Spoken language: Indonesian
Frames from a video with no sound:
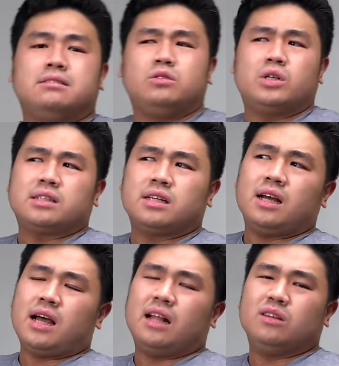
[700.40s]
gua
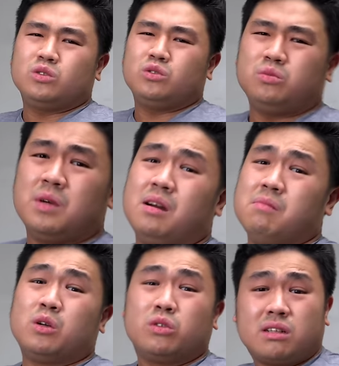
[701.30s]
rasa hal itu cuma
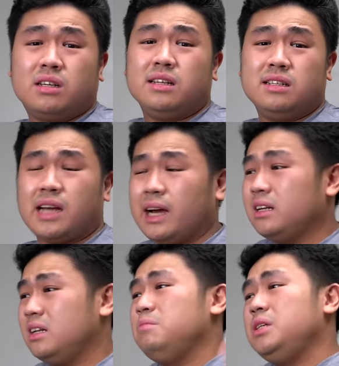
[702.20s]
baru terjadi di
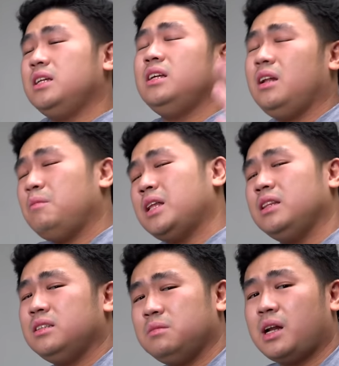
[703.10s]
China dan bisa
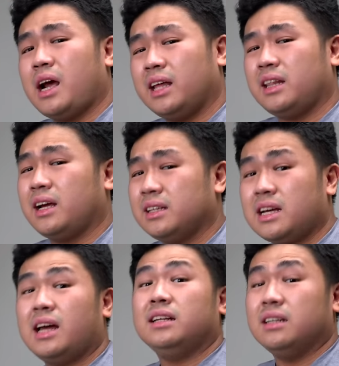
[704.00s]
dinikmatin sama rakyat-rakyat
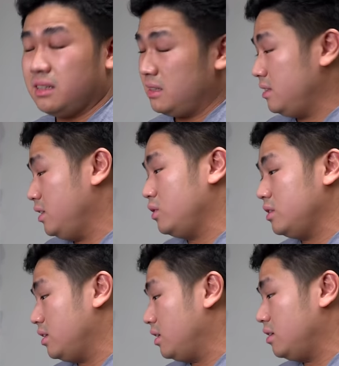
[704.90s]
sana di
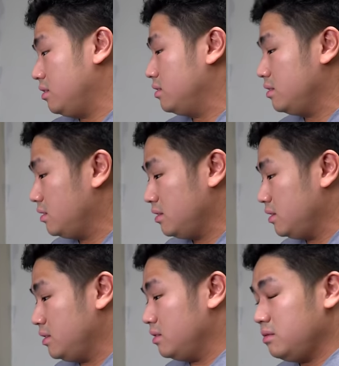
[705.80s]
Indonesia
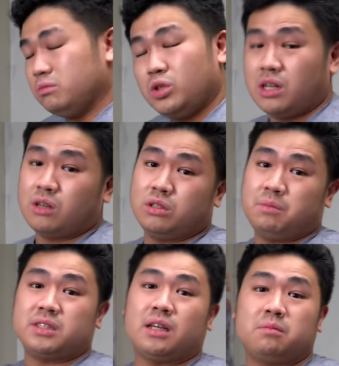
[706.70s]
mungkin harus dipecah